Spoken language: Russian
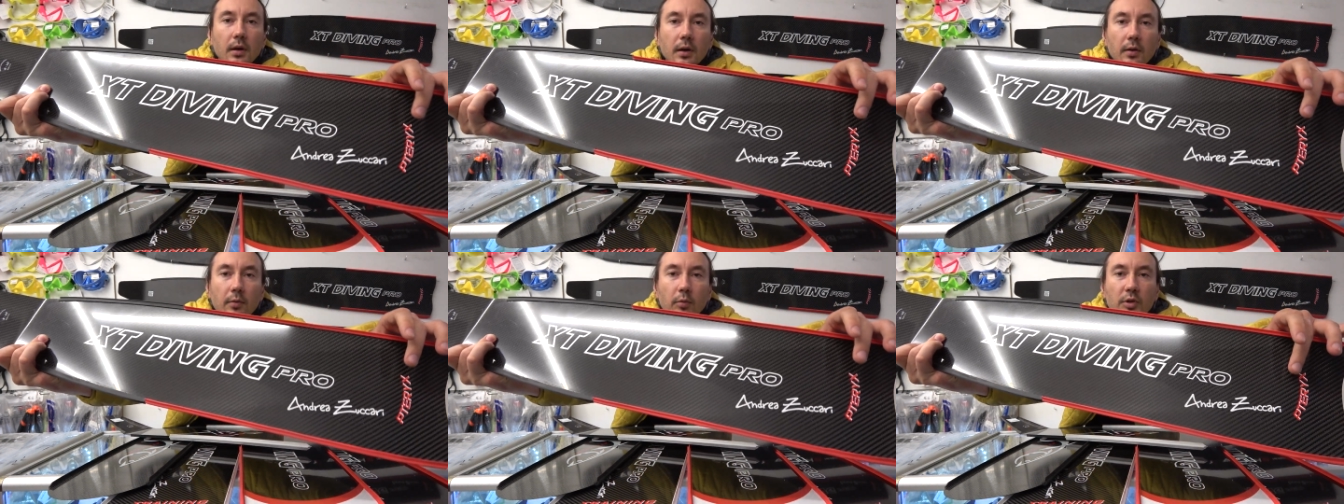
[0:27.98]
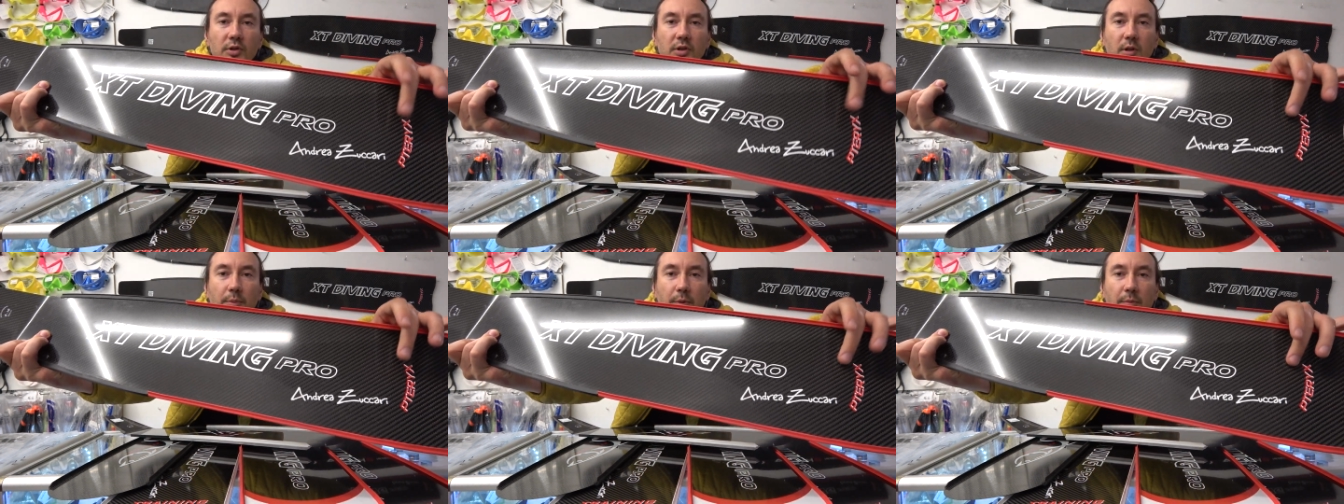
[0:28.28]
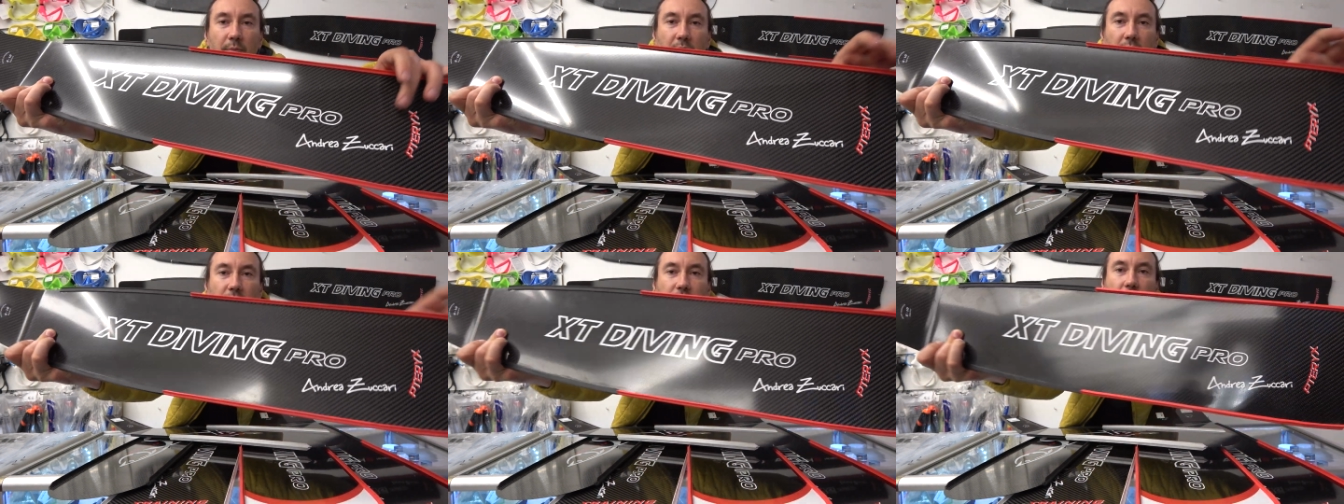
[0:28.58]
Вот,
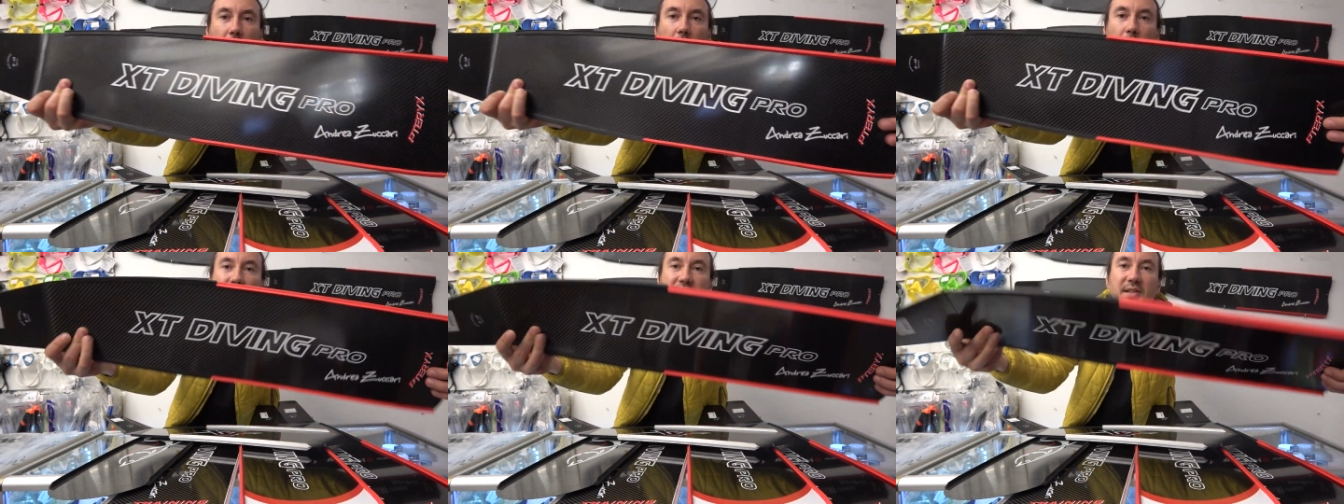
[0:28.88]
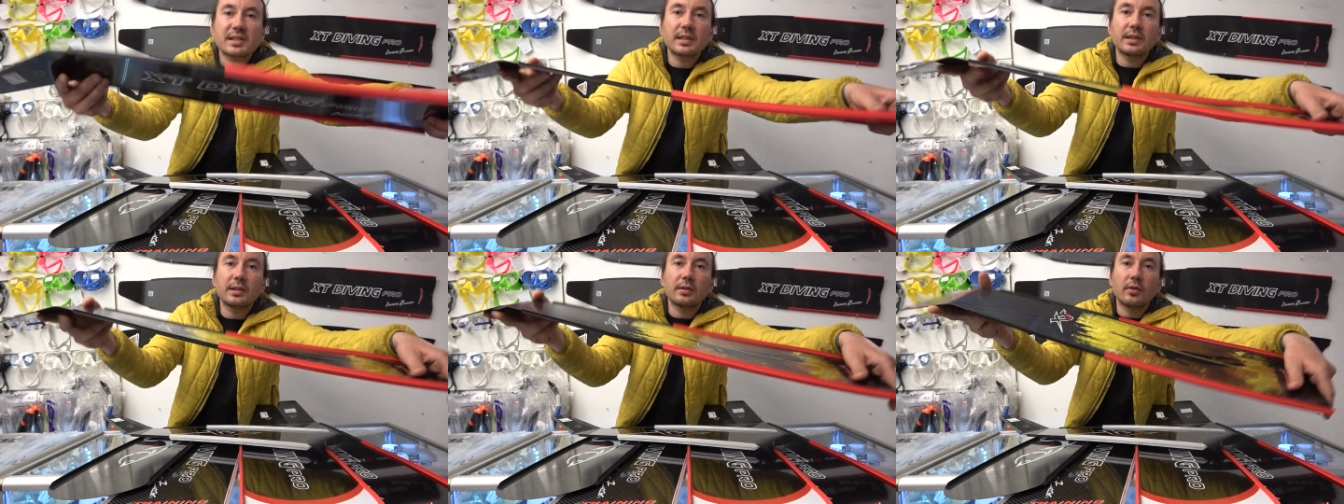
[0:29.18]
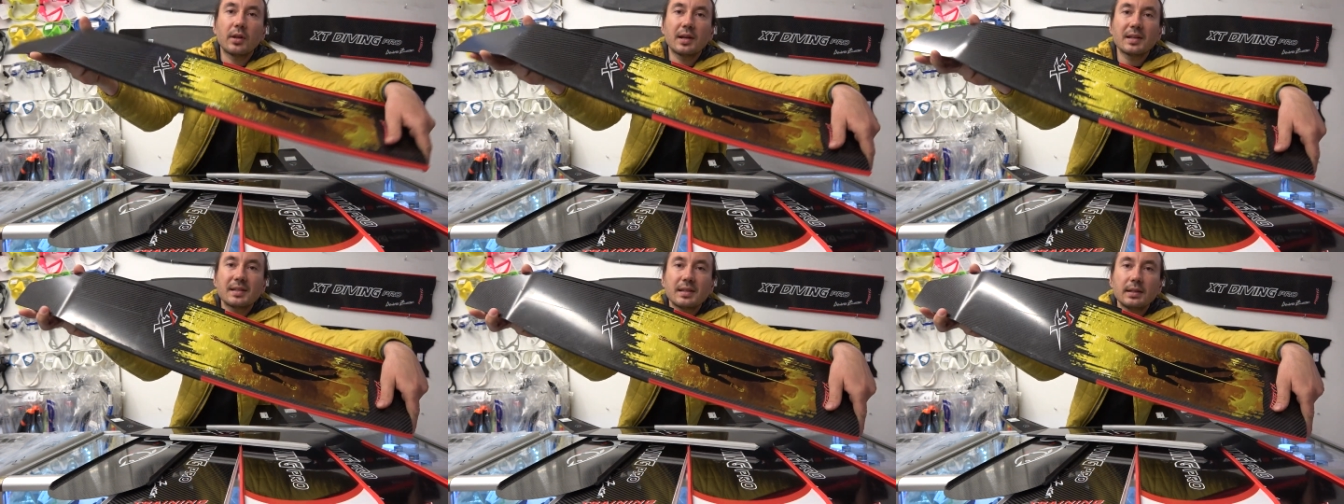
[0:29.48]
например, флагманские
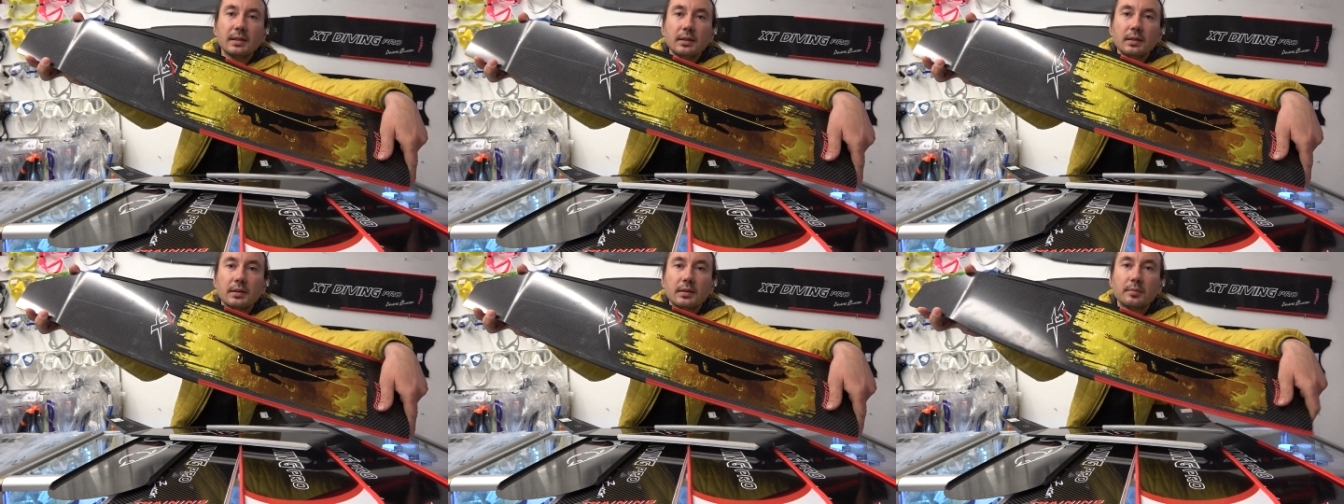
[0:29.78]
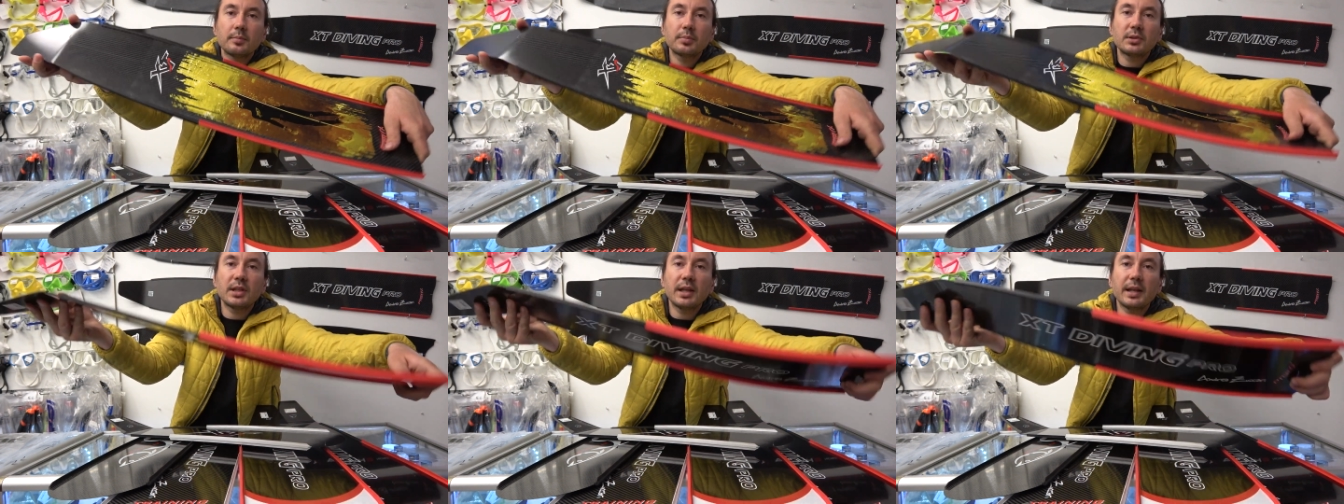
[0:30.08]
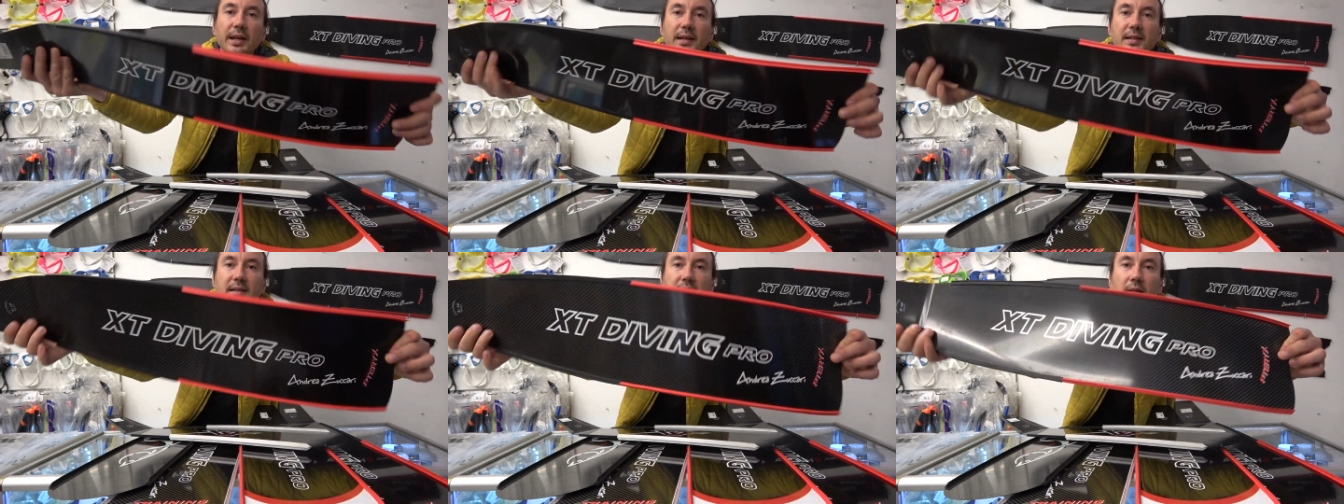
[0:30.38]
ласты
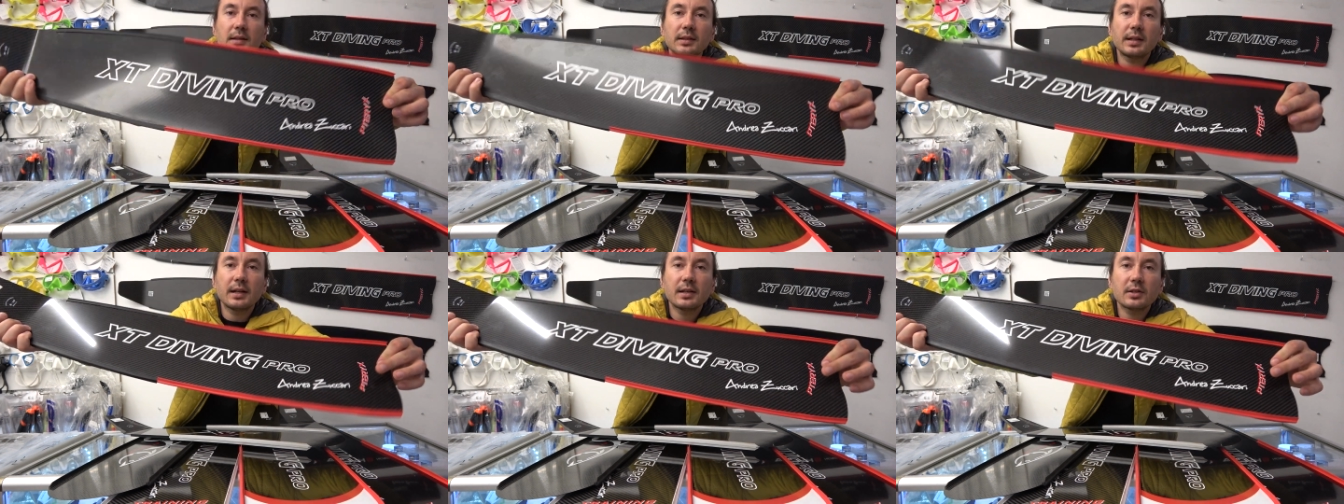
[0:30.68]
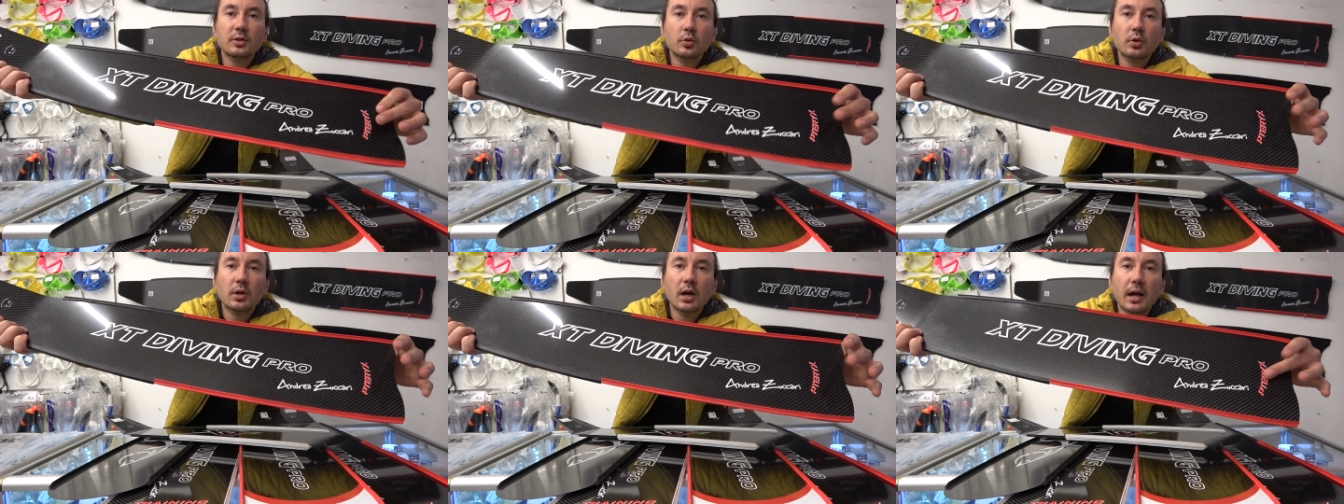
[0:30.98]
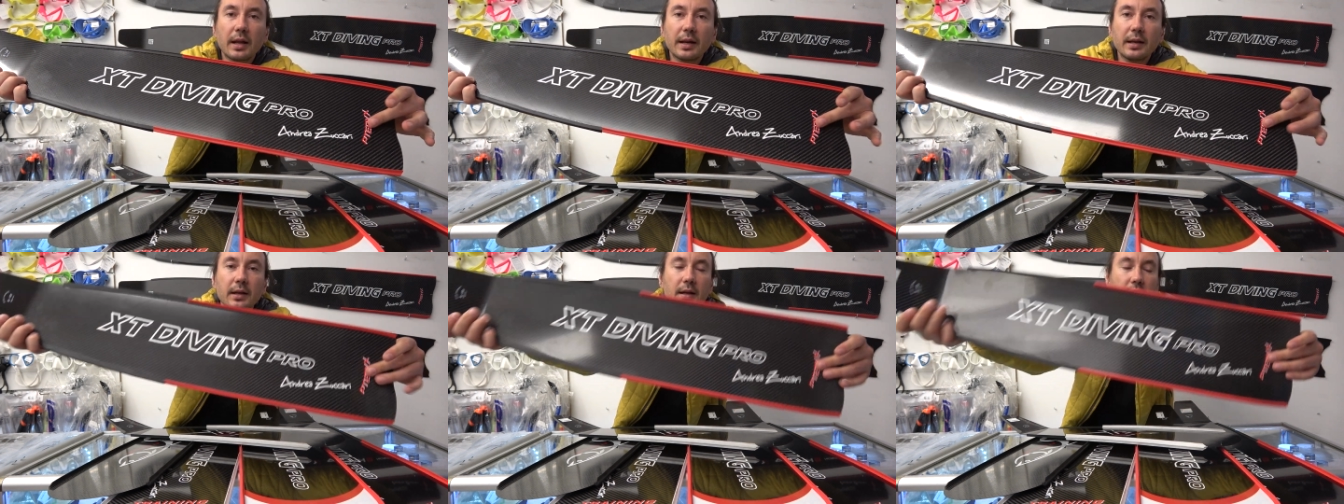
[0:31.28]
Терикс Андрея Зукари.